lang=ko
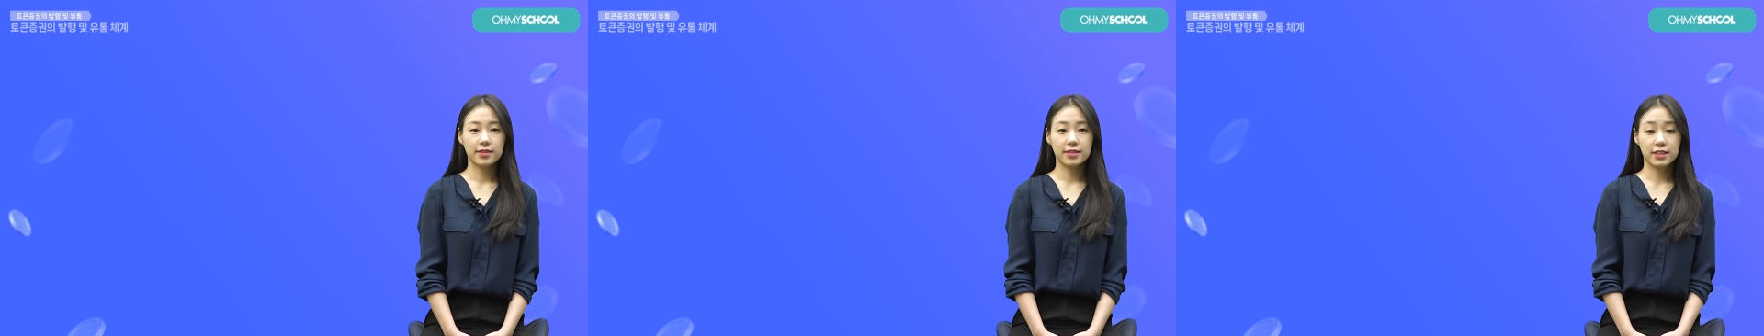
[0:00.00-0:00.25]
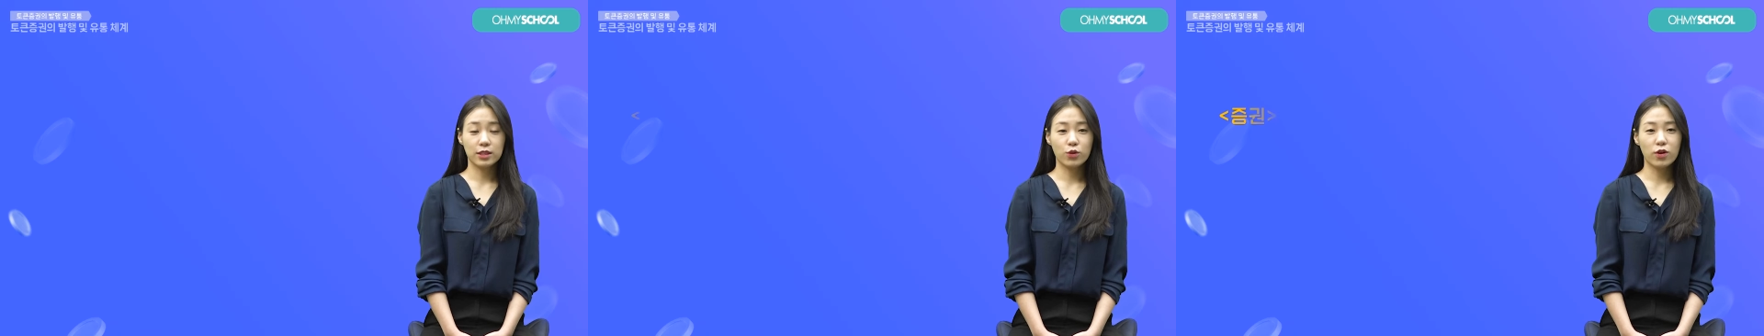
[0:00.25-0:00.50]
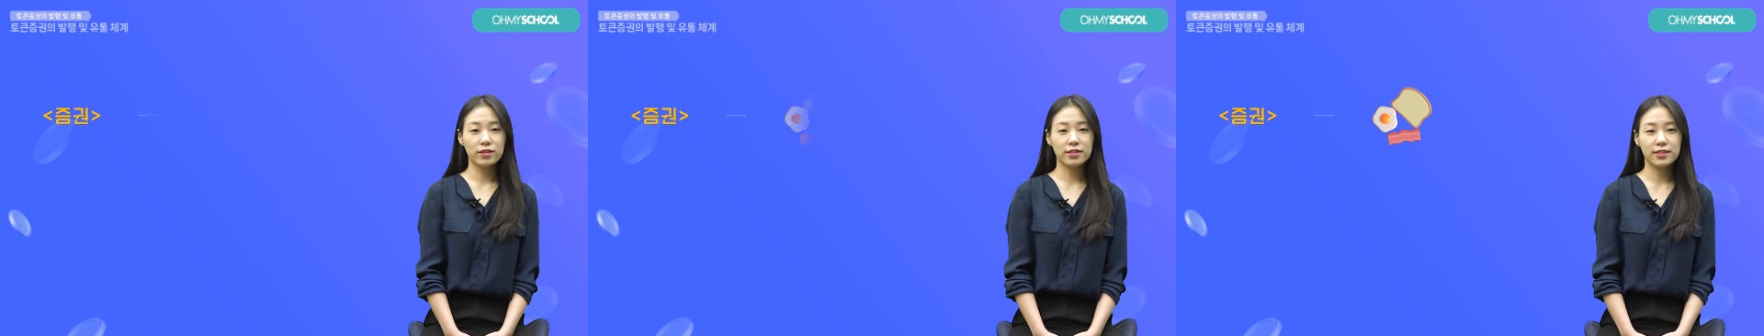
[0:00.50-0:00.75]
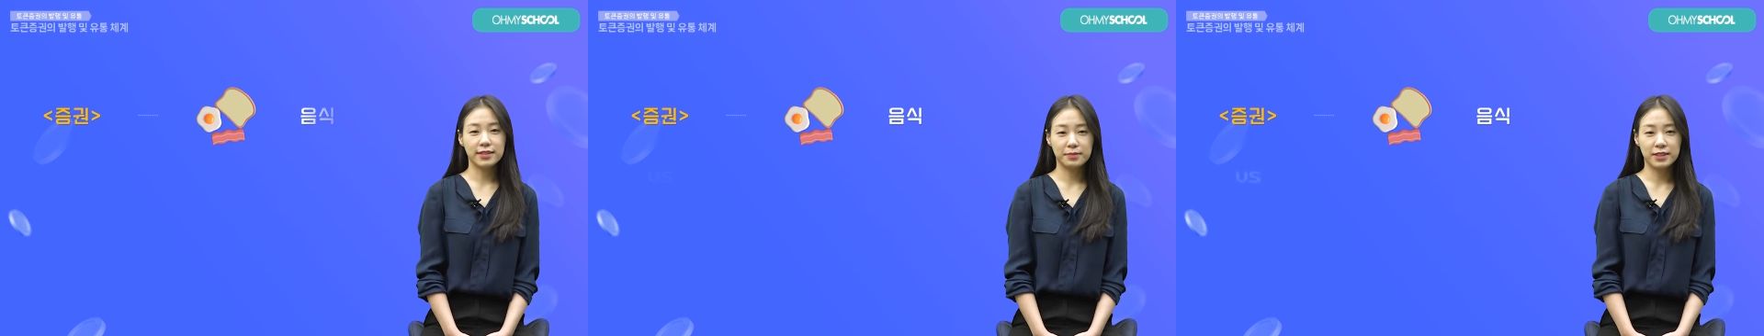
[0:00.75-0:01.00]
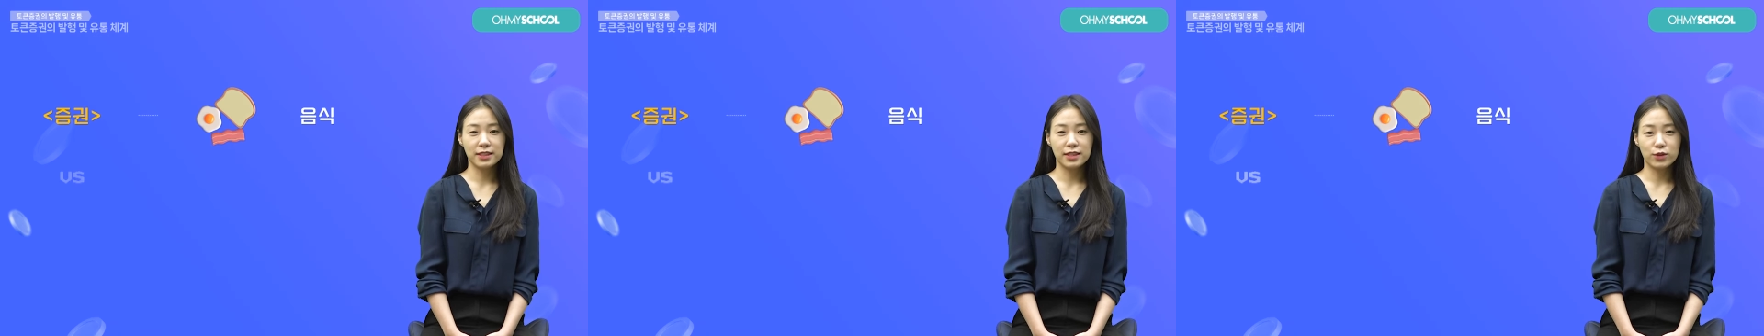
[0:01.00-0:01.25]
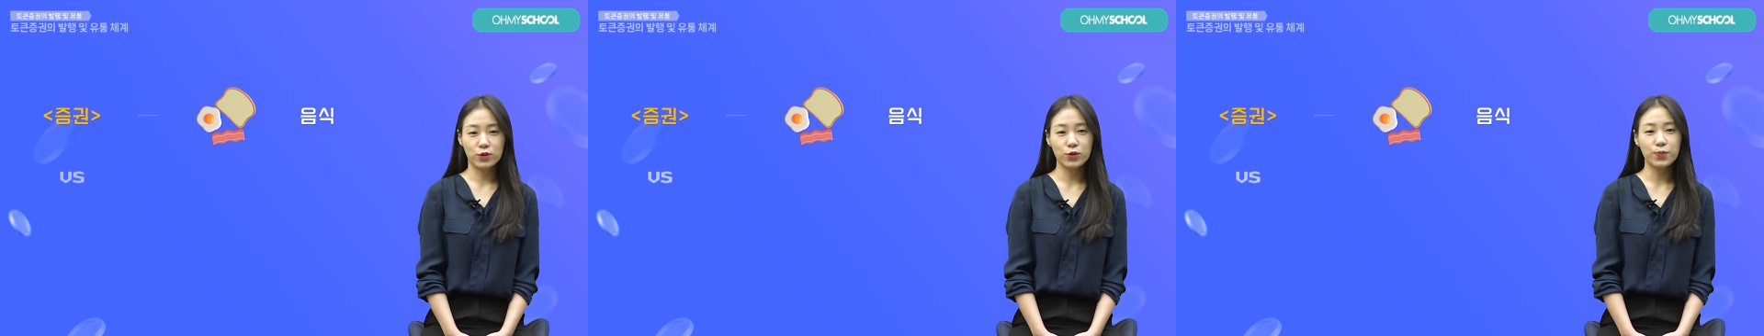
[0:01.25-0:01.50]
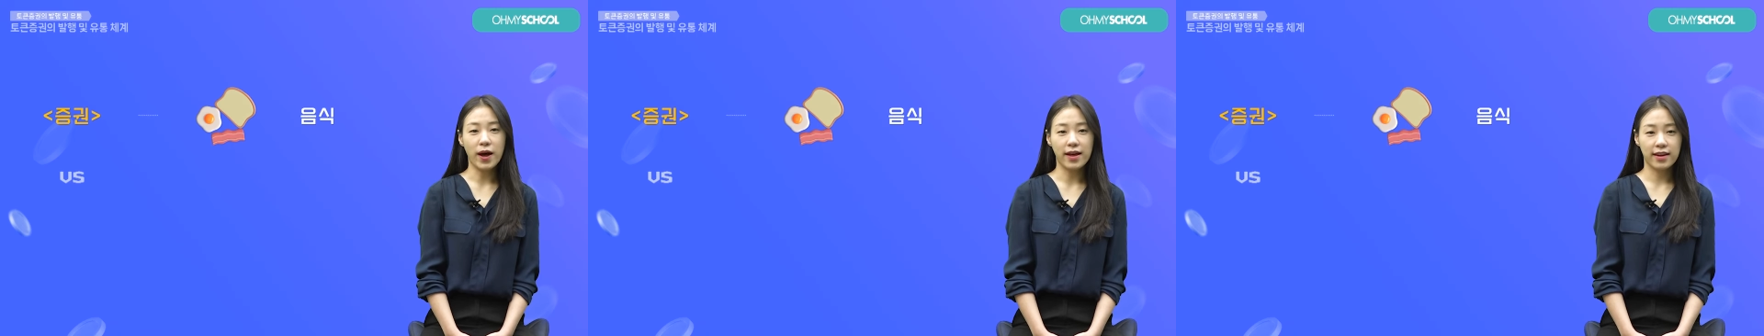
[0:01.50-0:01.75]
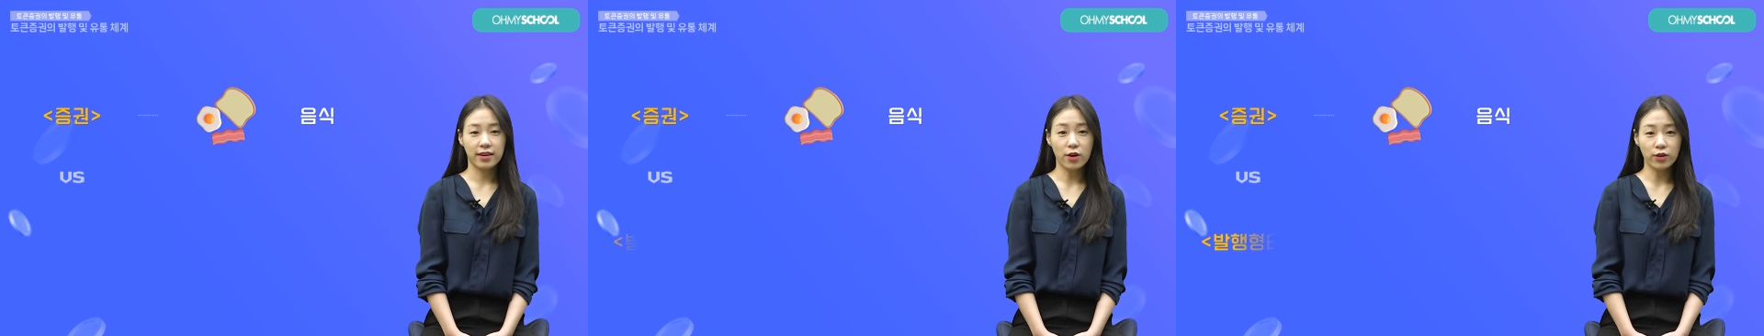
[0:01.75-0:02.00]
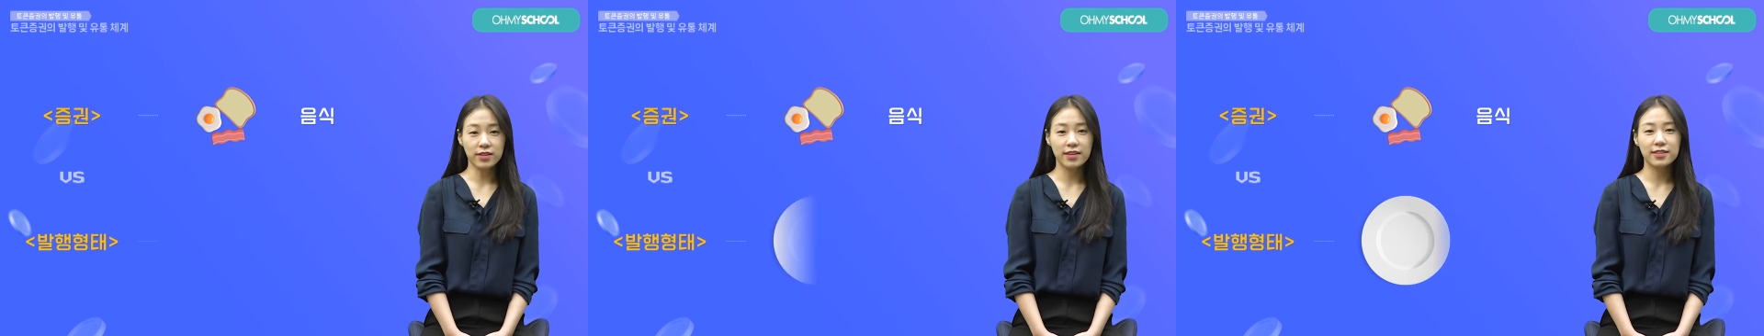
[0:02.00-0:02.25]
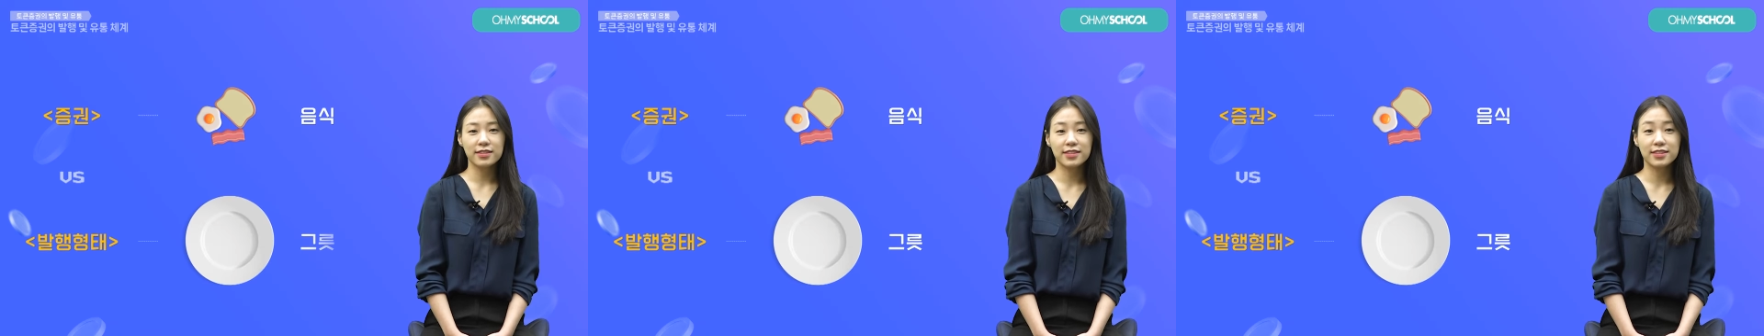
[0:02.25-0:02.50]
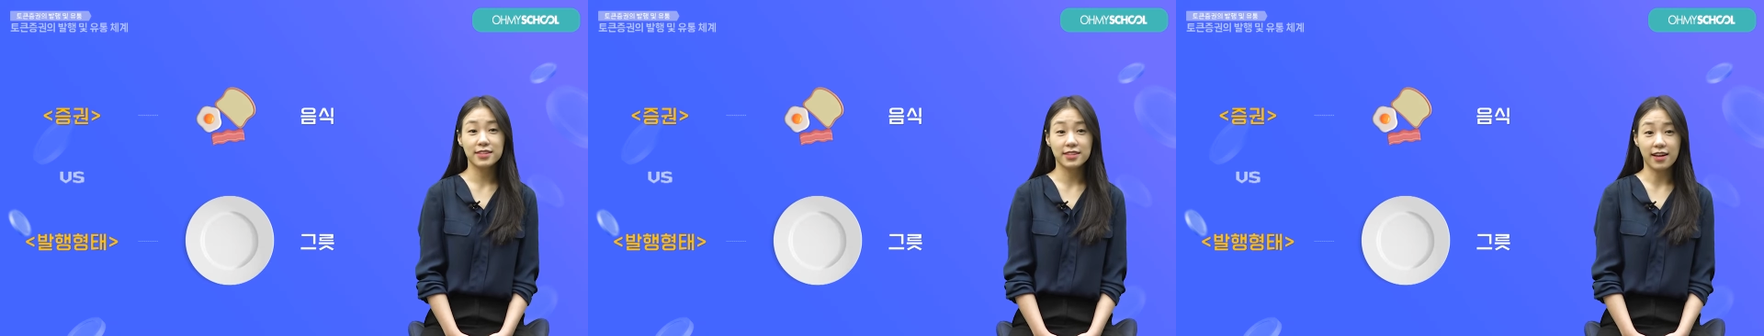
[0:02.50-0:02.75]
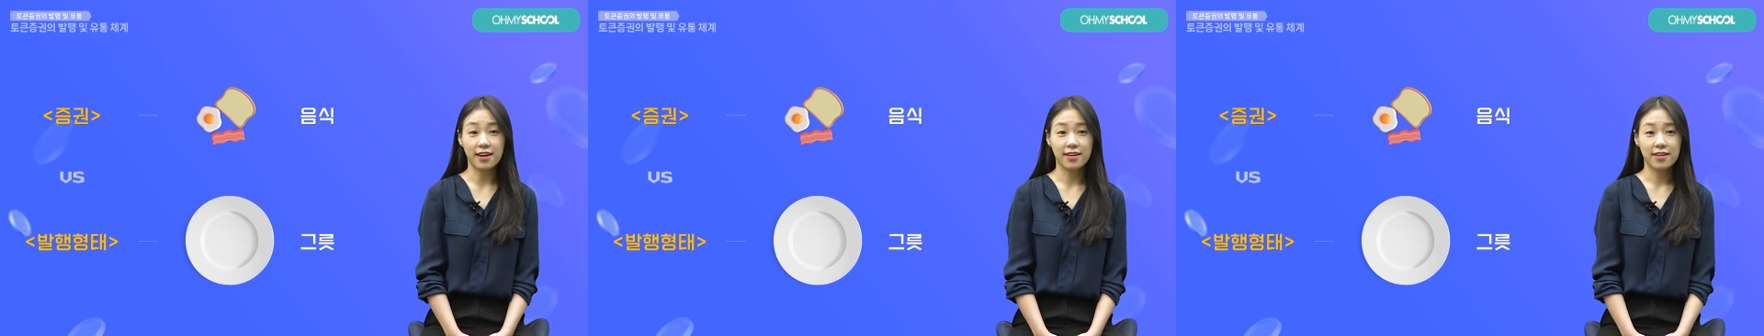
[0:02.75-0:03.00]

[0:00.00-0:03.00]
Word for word: 증권은 음식이고 발행 형태는 그릇이다.